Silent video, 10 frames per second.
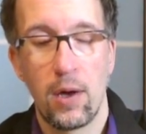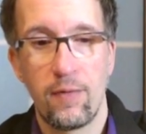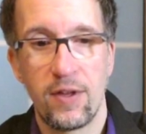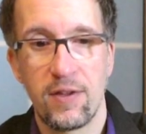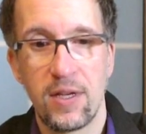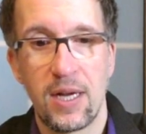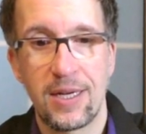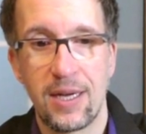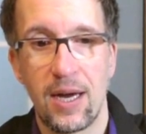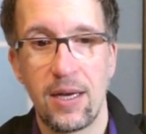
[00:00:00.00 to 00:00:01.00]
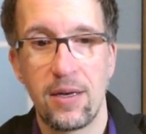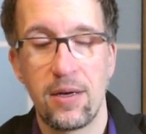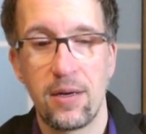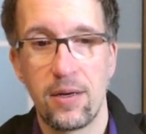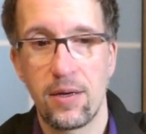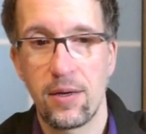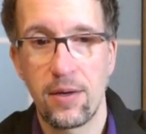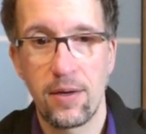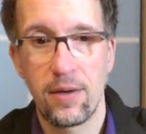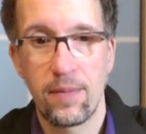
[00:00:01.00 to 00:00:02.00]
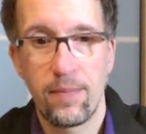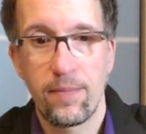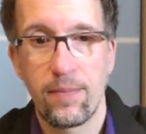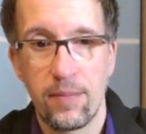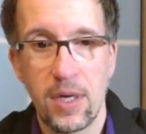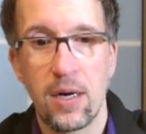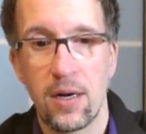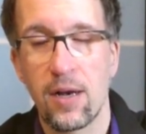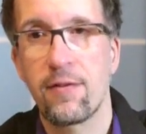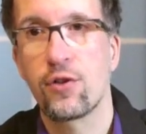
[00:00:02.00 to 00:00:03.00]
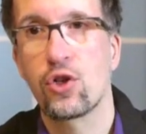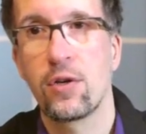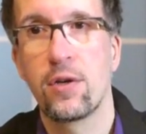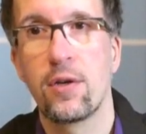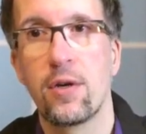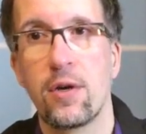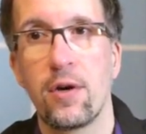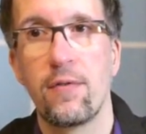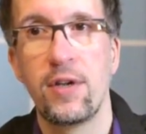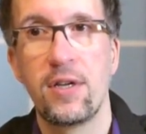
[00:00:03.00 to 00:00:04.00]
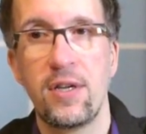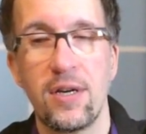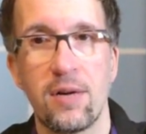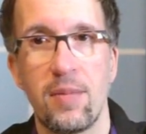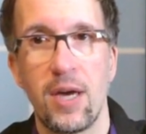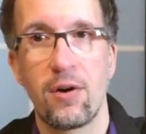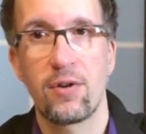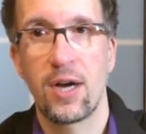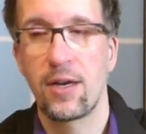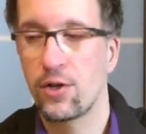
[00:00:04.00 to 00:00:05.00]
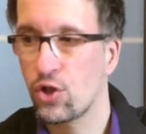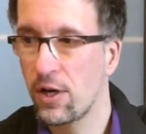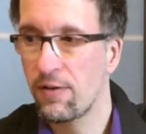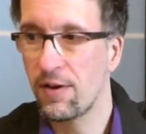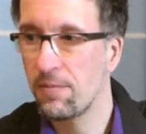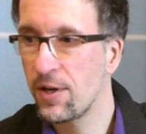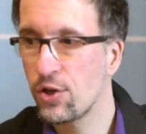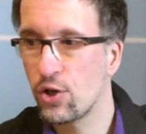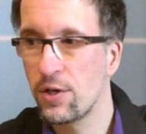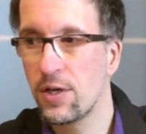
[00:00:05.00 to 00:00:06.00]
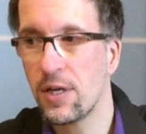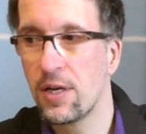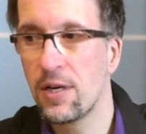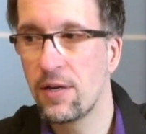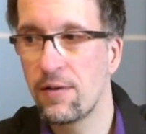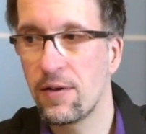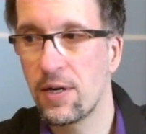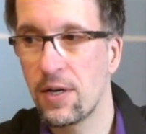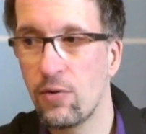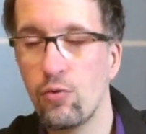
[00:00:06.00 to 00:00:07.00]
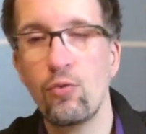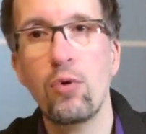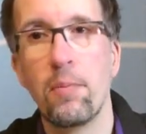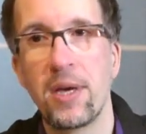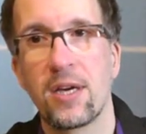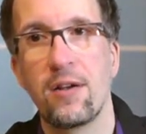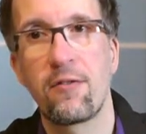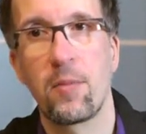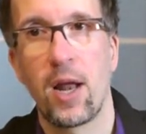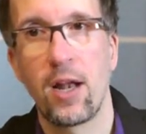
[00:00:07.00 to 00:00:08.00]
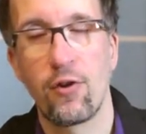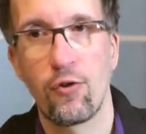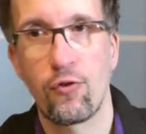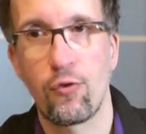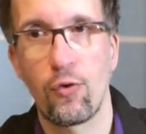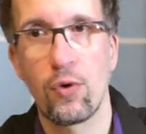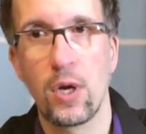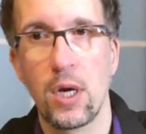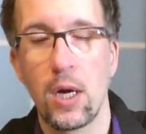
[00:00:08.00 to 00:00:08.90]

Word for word: Wir sind halt keine ähm, ja, klassischen äh, Wildtiere mehr und keine Steinzeitmenschen, die diese Urmechanismen alle noch so